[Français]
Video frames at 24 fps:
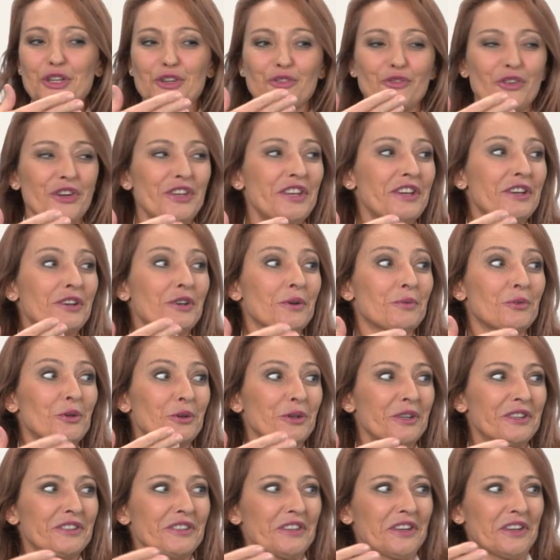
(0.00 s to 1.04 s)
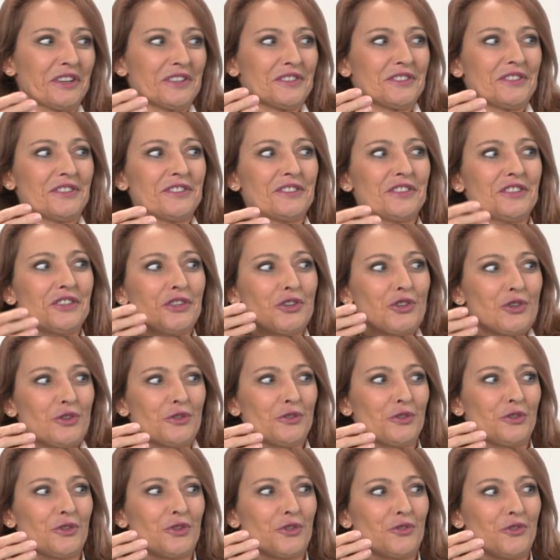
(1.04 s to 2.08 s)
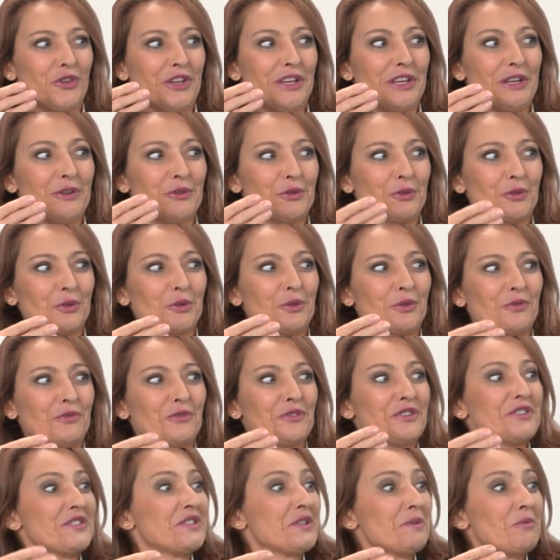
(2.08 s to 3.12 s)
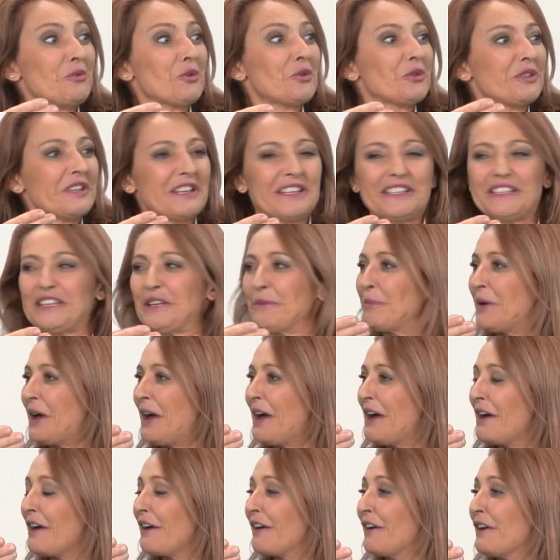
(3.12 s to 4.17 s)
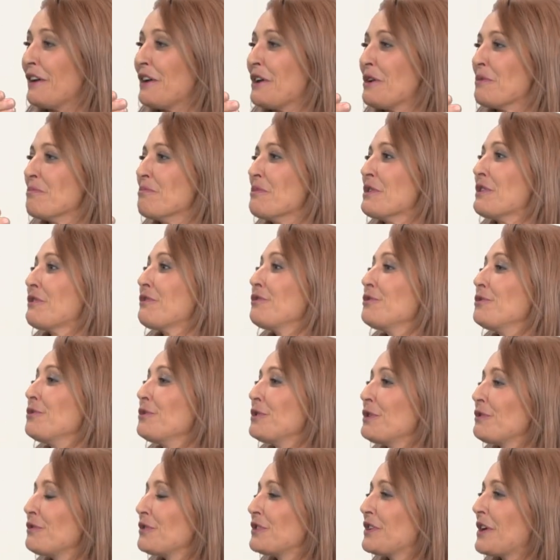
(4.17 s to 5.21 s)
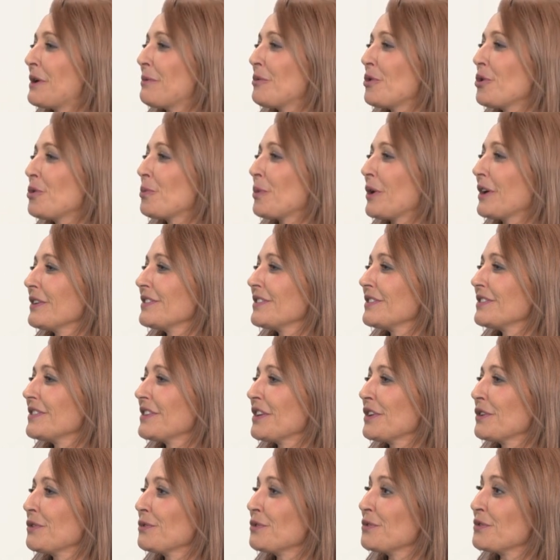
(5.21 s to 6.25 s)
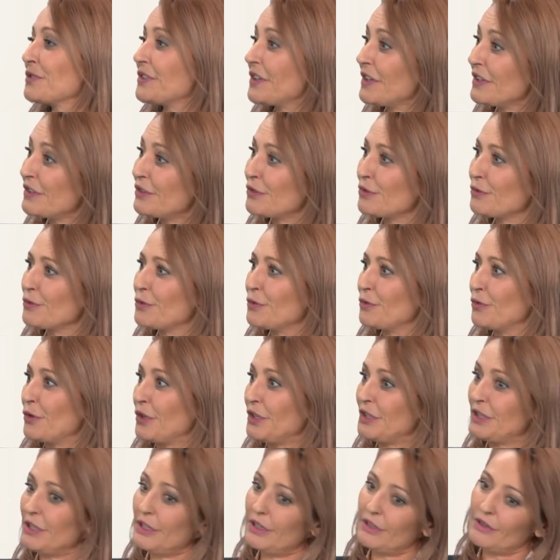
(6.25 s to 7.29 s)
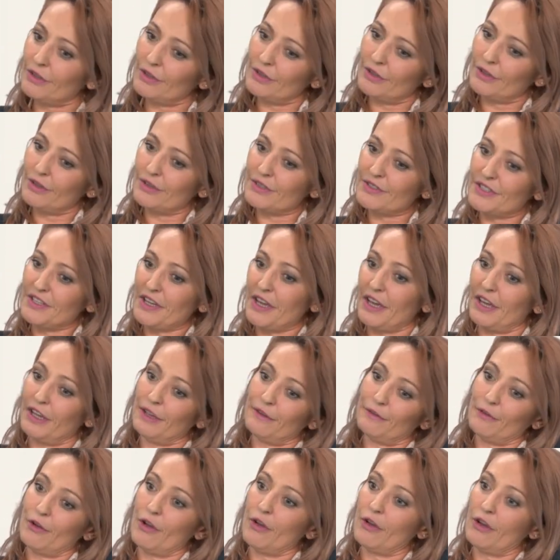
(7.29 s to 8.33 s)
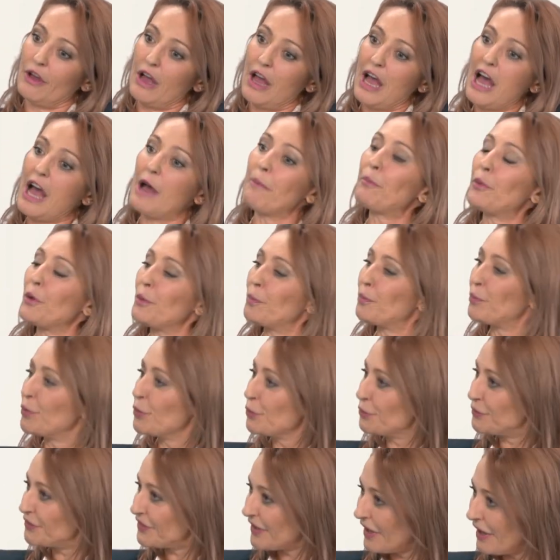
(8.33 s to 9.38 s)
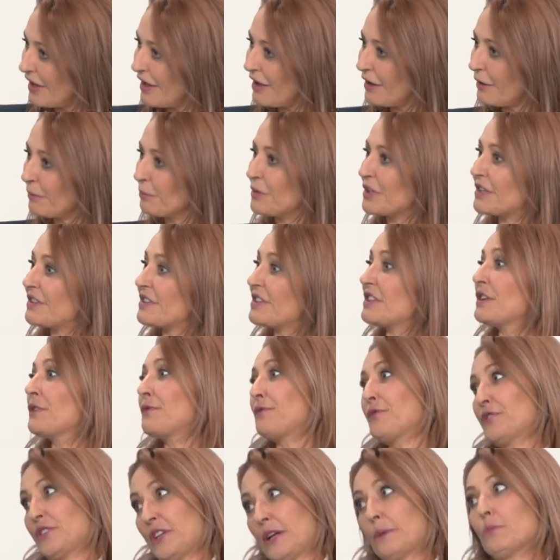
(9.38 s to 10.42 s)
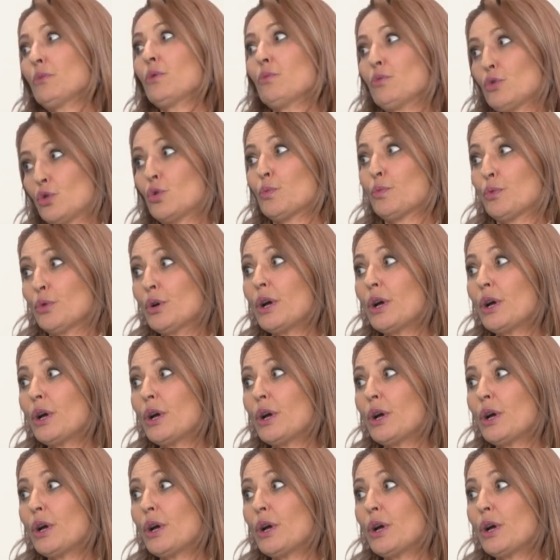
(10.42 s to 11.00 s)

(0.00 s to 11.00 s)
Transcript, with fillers: je voyais comme le critère esthétique, je, le, je voyais le truc visible dès le départ, mmh. mais vous, évidemment, le praticien que vous êtes, vous voyez euh, ce qui arrive un peu plus tard, mais qui est finalement beaucoup plus